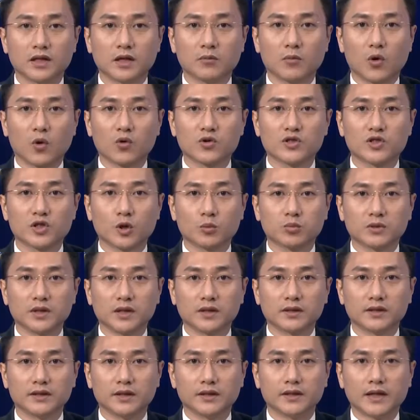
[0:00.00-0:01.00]
là một trong
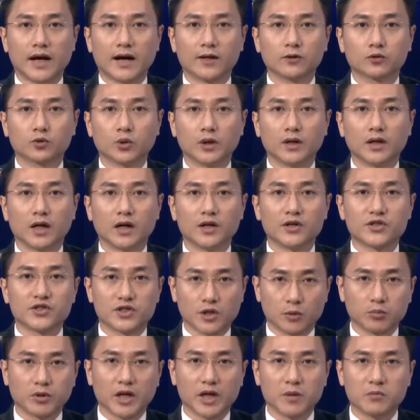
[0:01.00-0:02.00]
những dự án thủy lợi
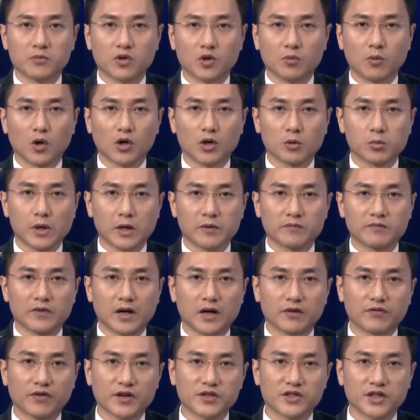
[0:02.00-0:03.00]
trọng điểm của Bộ Nông nghiệp
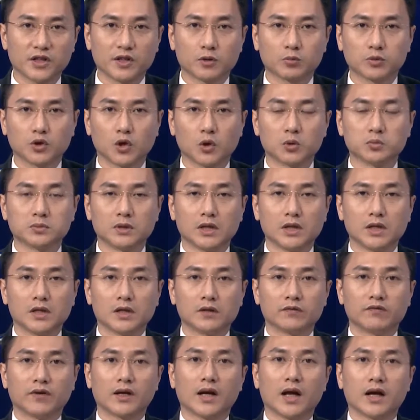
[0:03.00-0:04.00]
và Phát triển Nông thôn
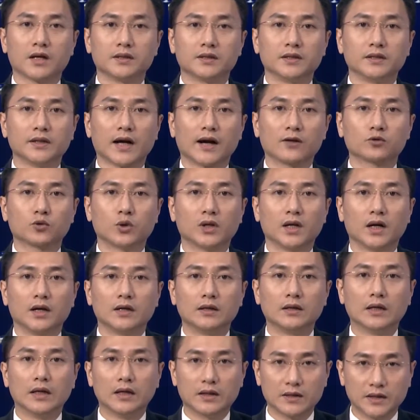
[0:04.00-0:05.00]
và là dự án thủy lợi
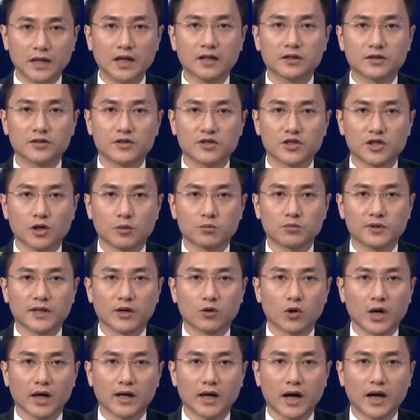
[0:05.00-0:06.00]
lớn nhất trong
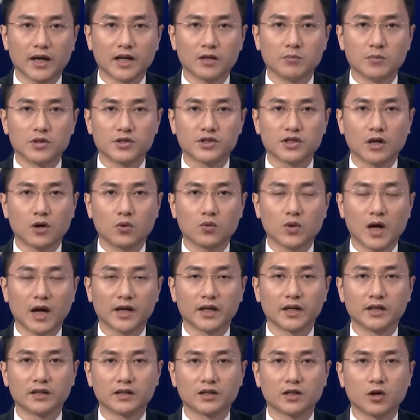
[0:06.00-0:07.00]
giai đoạn
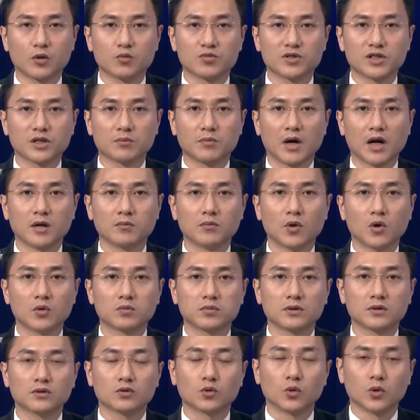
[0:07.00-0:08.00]
2016-2021
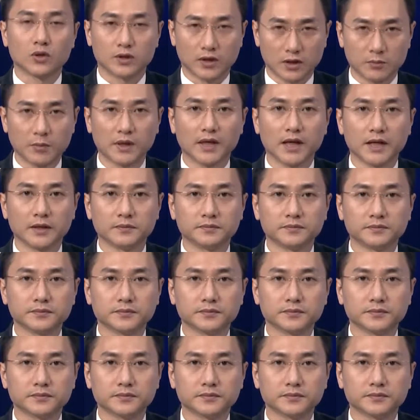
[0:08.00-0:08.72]
của tỉnh Bình Định.